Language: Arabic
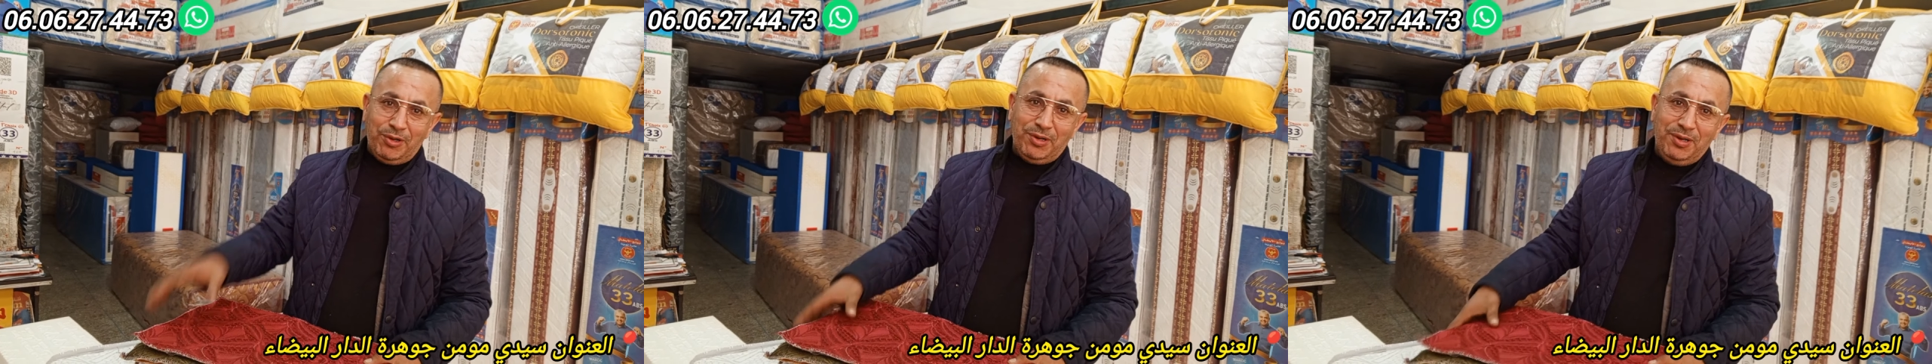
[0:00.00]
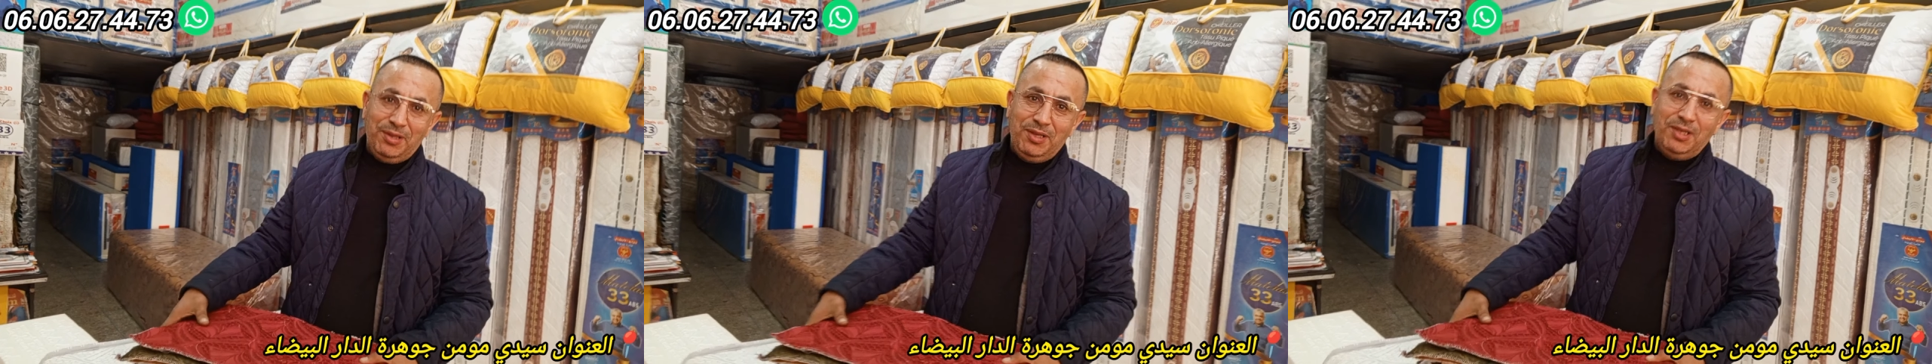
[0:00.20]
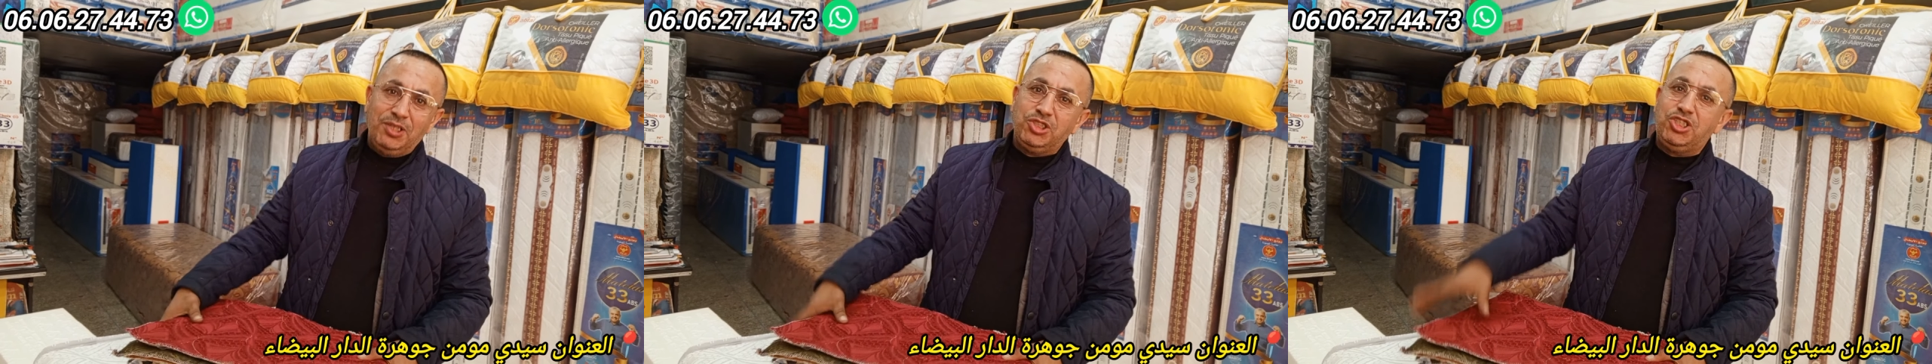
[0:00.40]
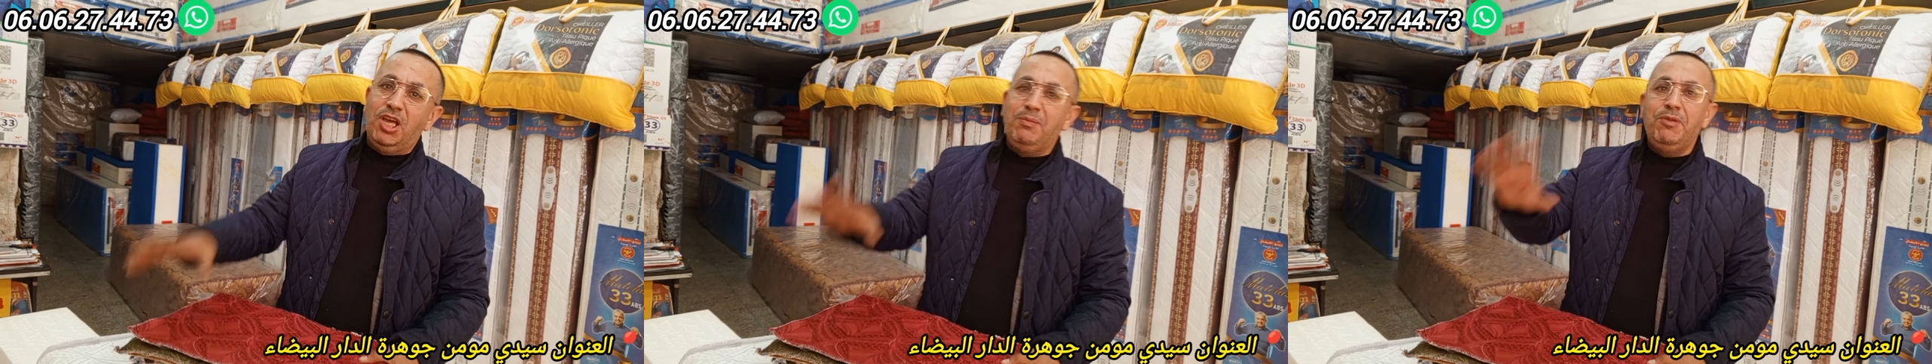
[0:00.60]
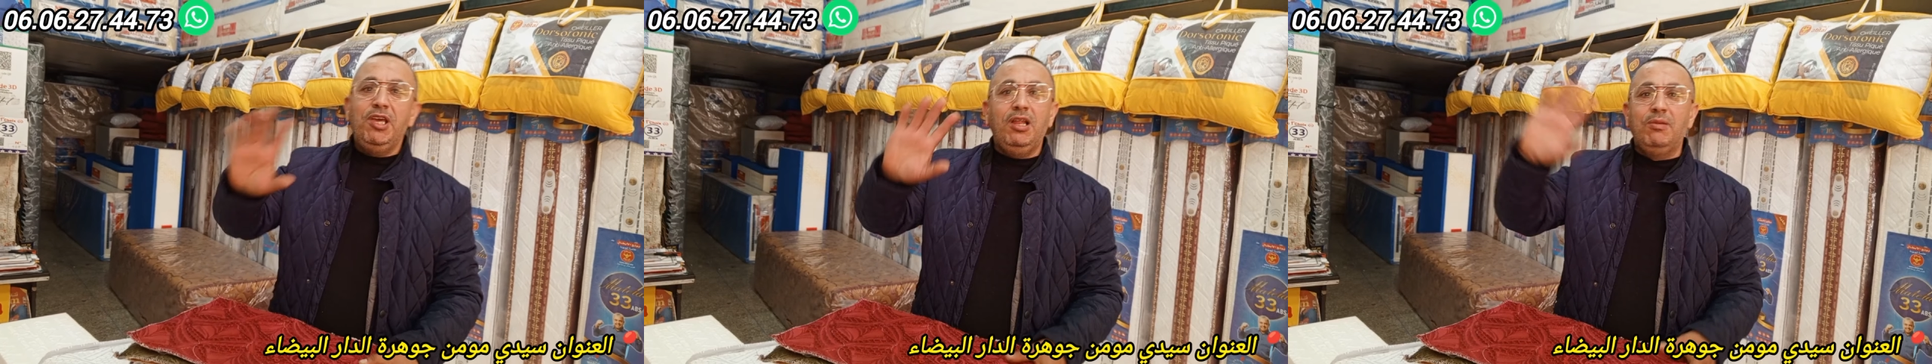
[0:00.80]
فابور جميع
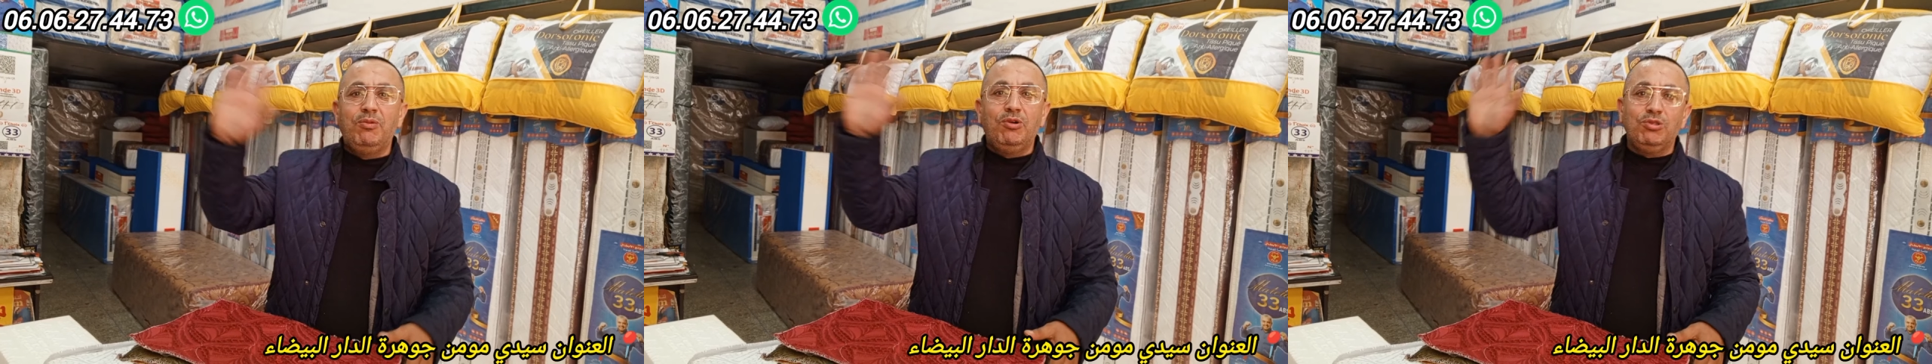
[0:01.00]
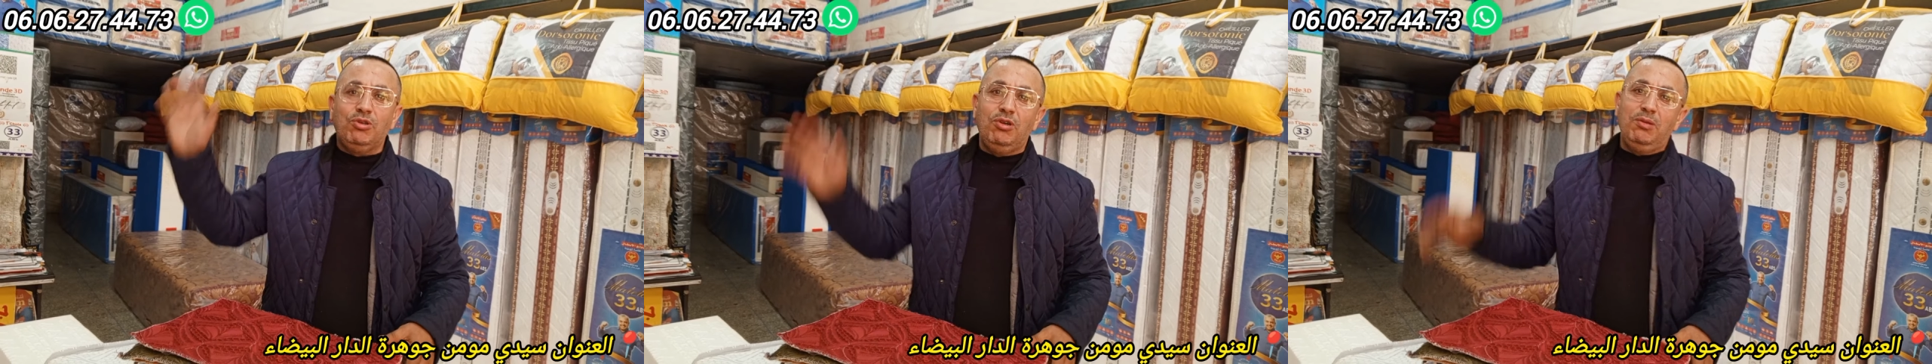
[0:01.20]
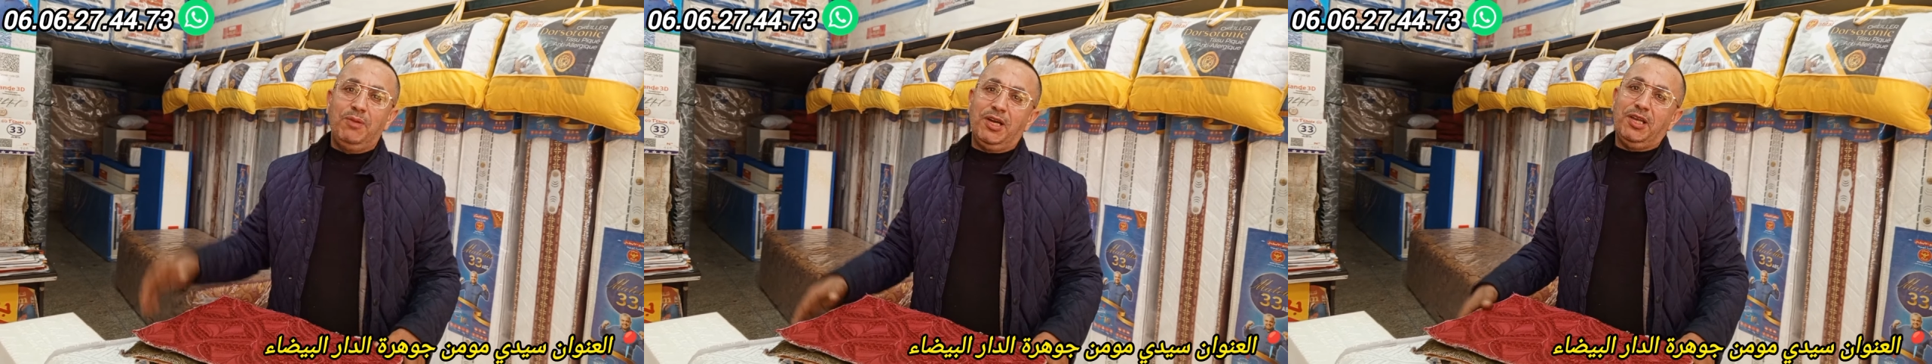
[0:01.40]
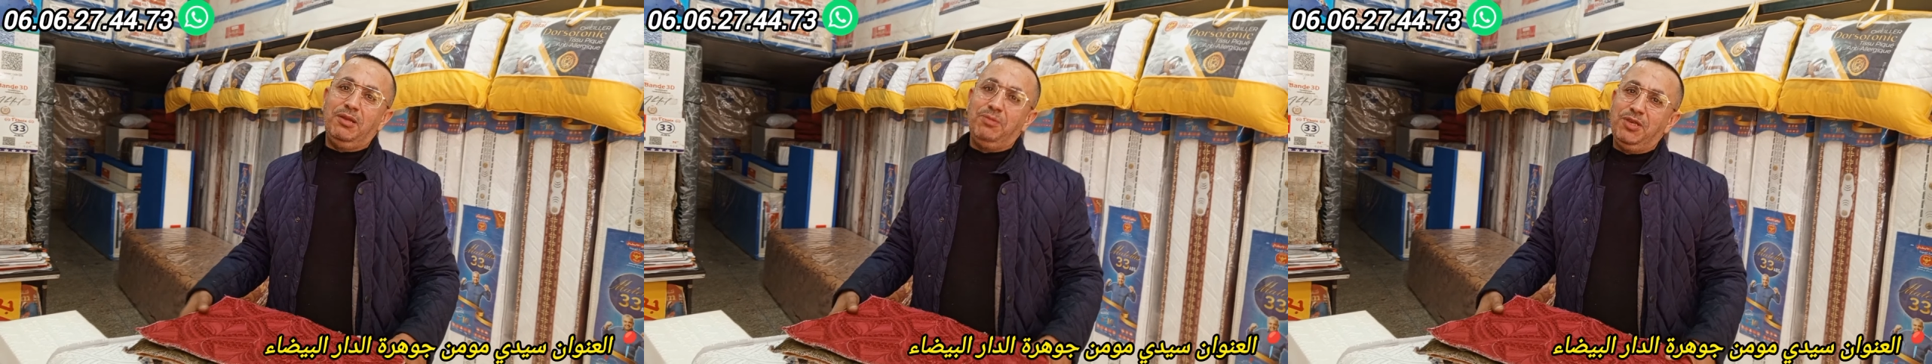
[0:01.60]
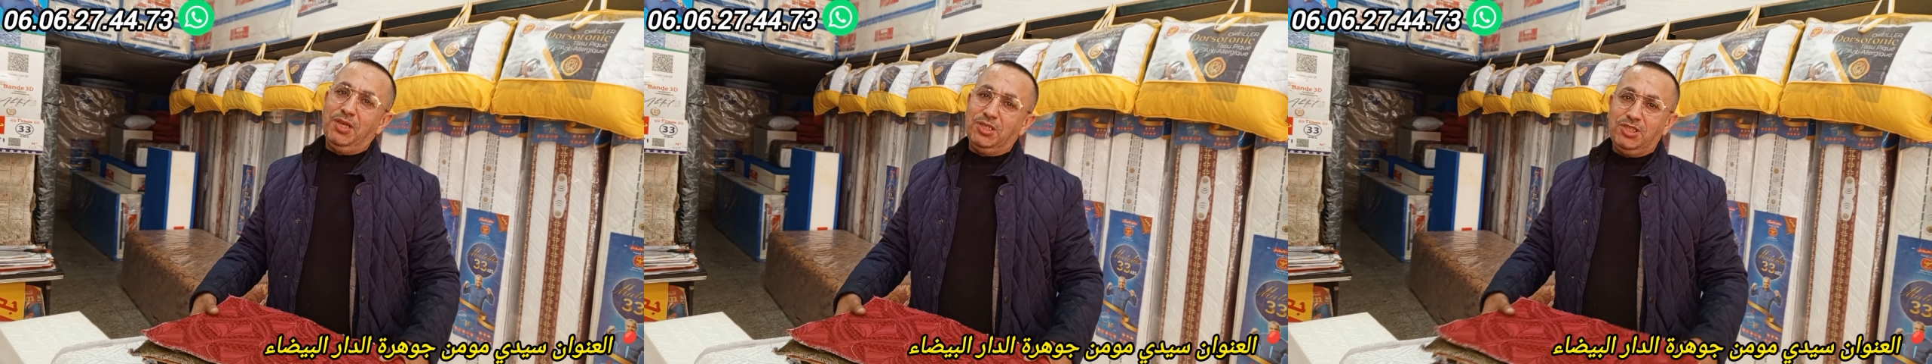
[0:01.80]
وجميع المدن
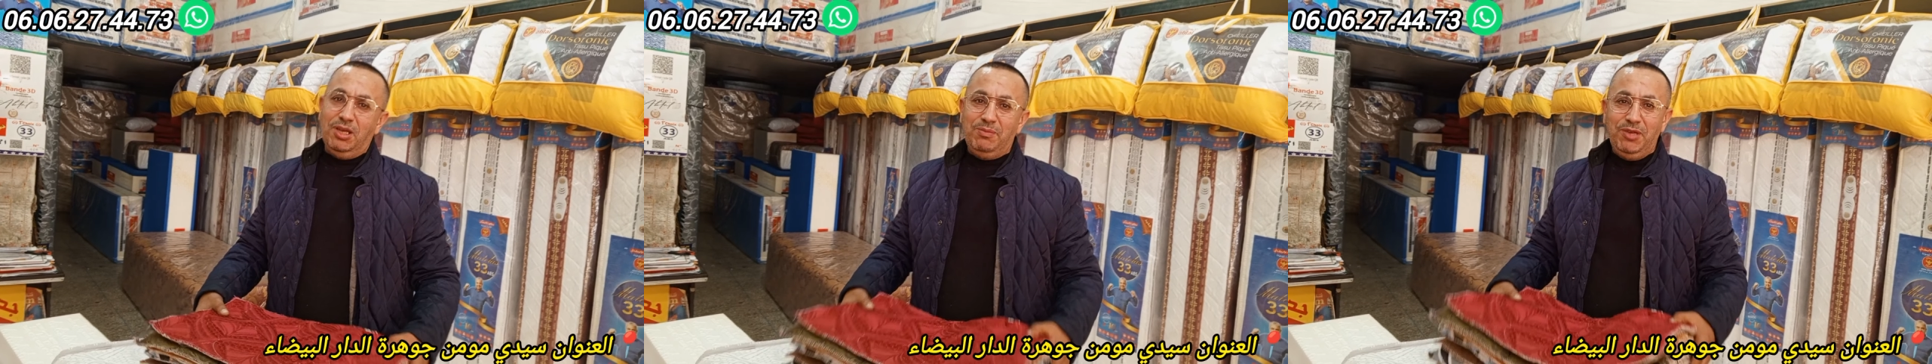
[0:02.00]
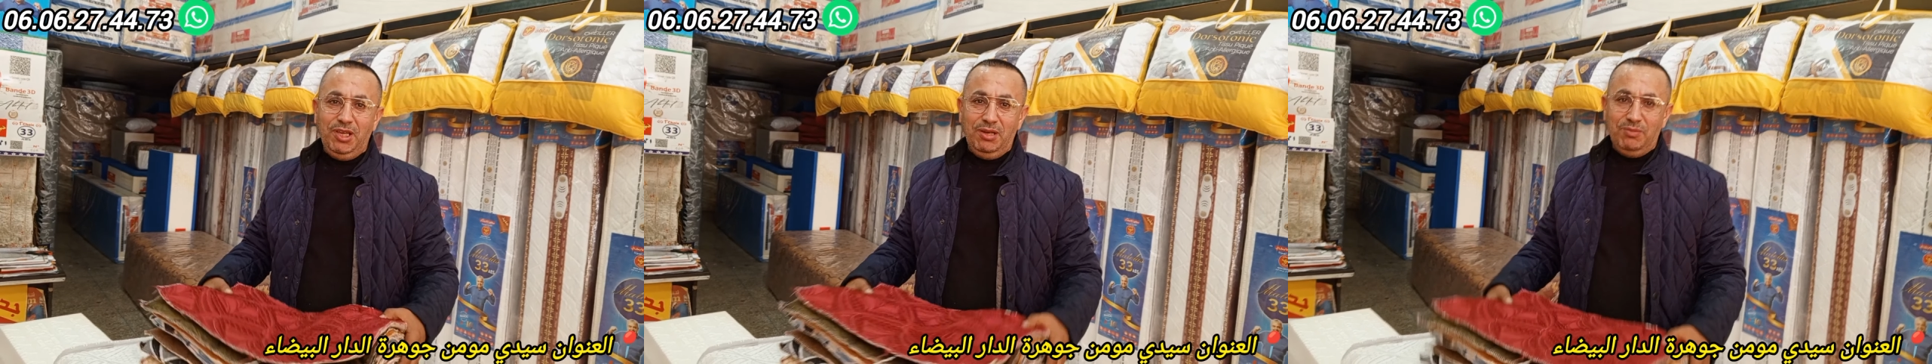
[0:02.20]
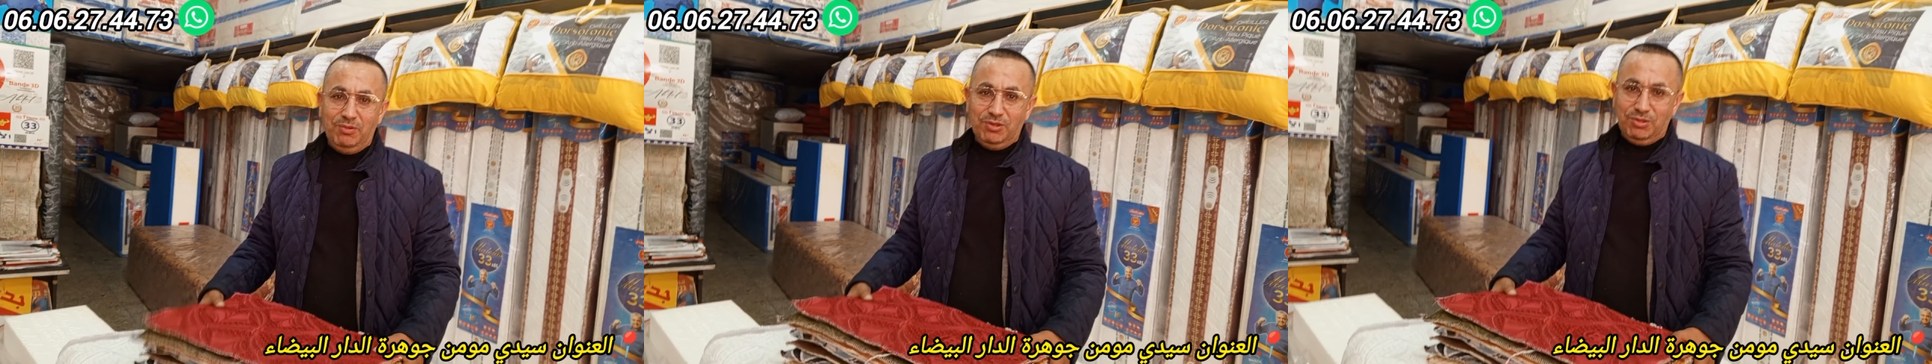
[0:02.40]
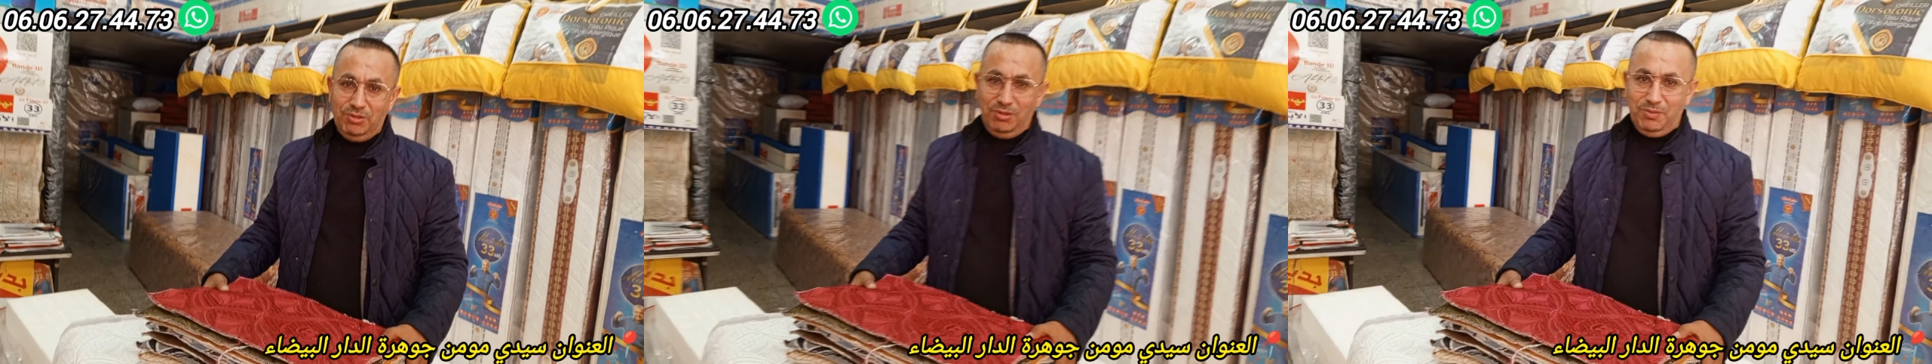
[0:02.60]
ما شاء الله